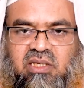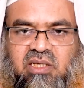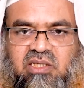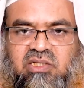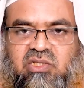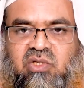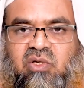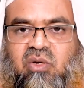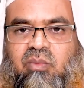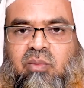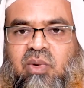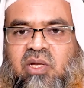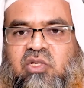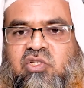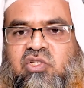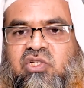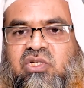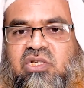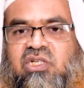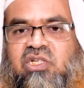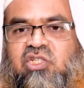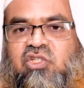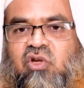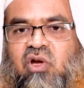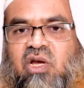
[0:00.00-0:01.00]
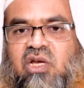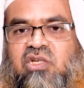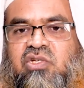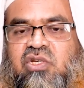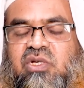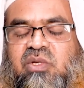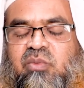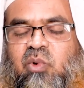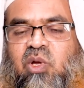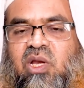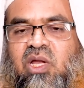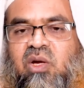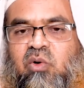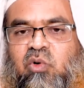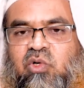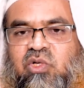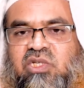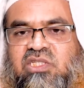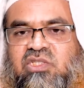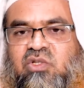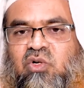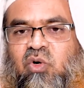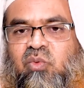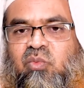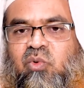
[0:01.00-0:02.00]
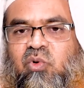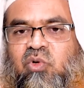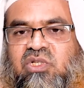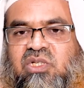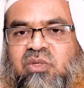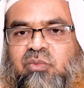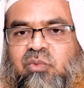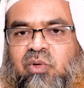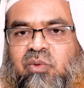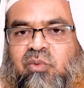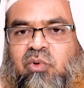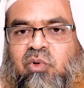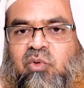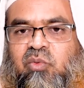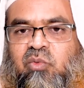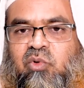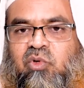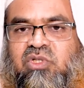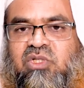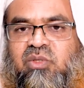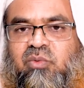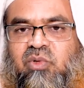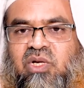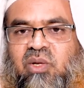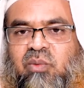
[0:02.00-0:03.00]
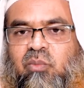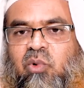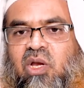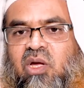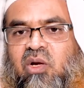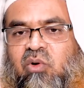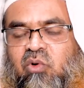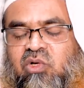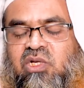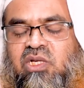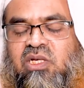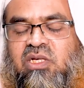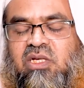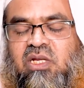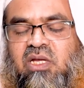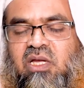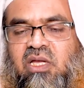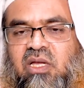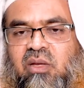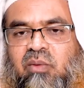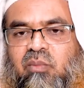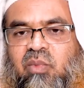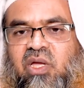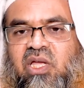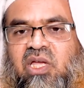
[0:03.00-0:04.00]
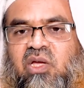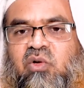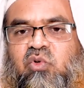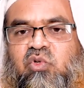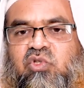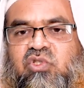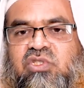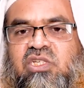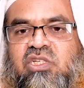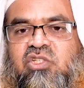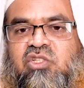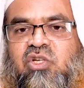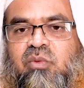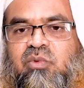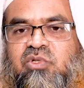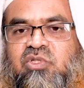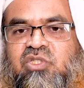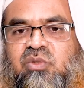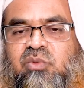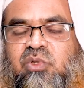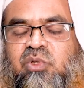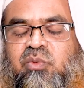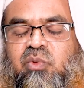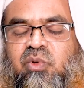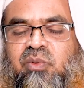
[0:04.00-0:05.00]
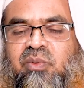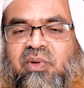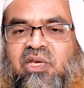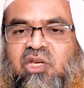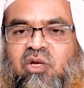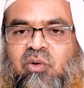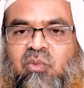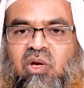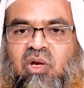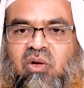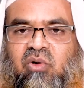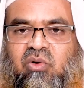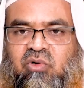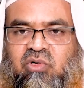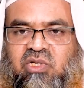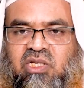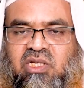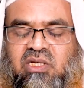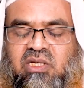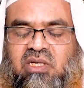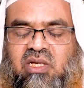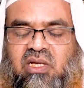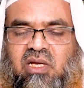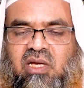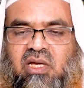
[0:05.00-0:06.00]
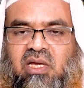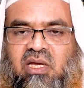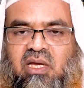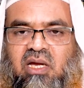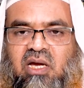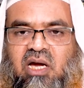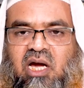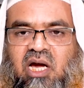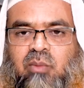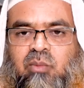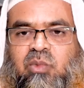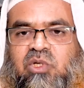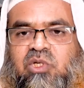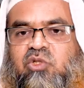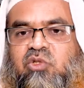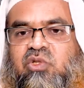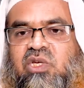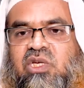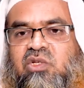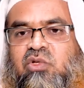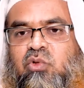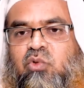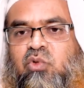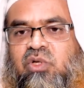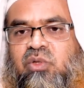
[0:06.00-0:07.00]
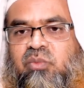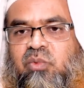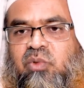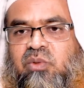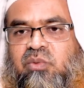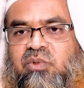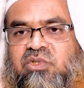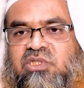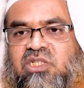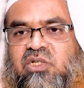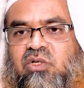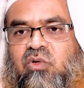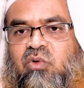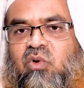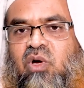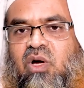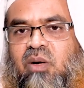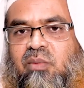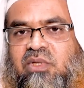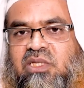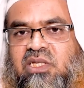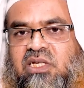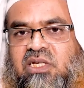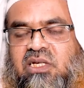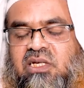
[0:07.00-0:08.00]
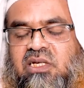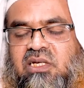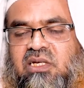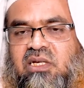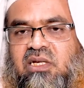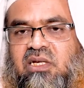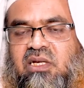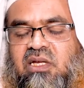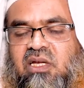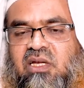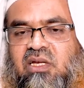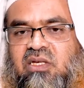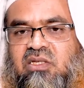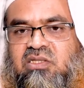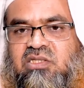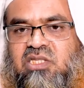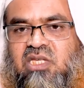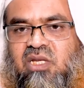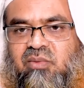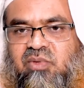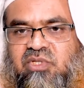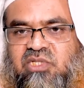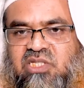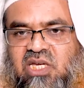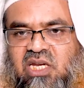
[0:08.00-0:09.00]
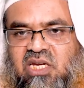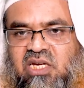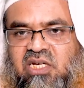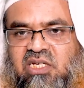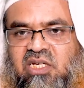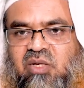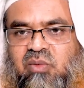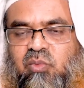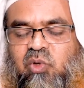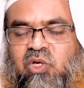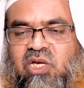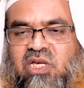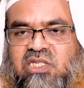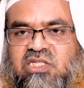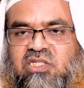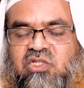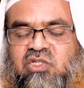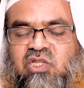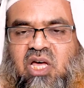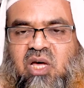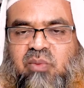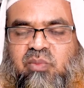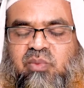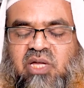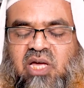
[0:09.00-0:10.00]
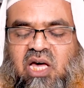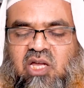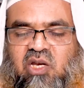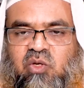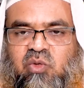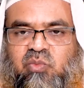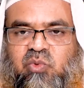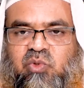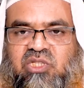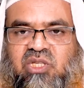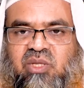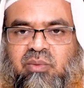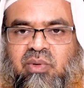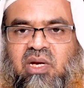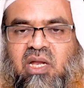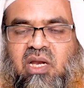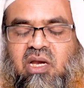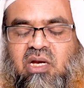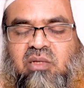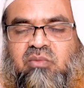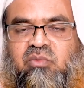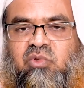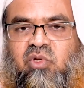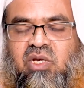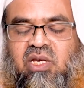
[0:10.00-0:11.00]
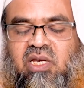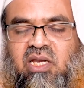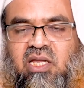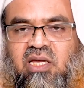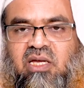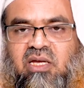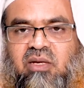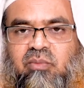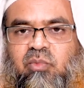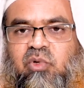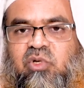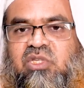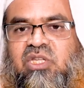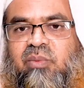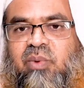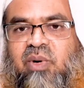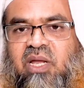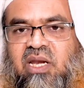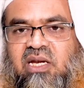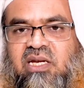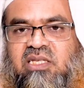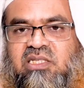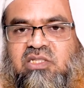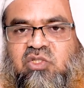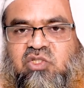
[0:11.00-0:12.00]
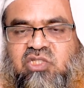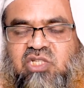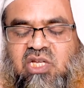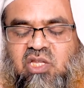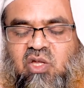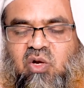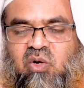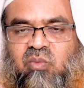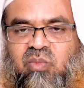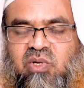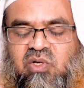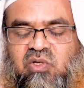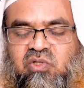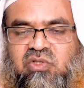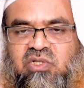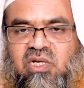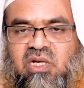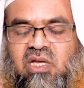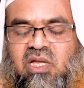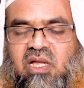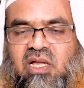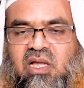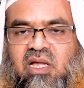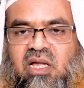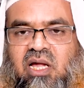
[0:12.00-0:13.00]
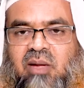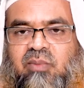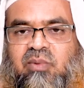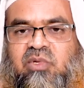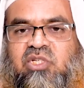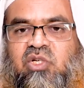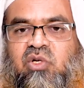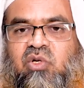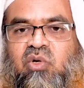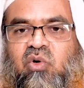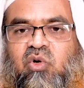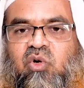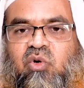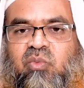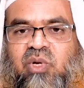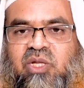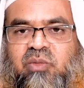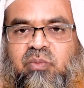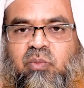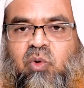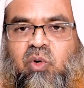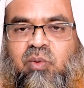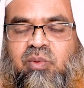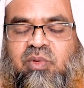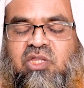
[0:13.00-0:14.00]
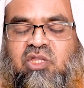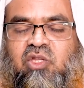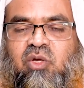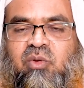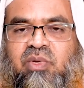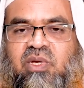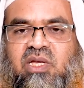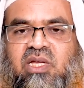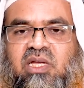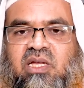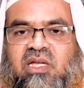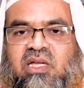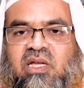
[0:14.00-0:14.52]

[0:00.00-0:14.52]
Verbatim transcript: এই জন্য মানুষেরকে সরাসরি বলা কঠিন যে ওই বইটি পড়বেন ওই বইটি পড়বে বলা কঠিন বা এই গোষ্ঠীর সমস্ত বই পড়বেন এটা বলাও কঠিন আমরা শুধু এটুকুই বলবো যেগুলো আমাদের সালবে সালাহিনের বই আছে যদি আপনি আরোই পড়তে পারেন আলহামদুলিল্লাহ পড়তে পারেন না যেহেতু সাধারণ মানুষ আপনি সেগুলো অনুবাদ পড়বেন তবে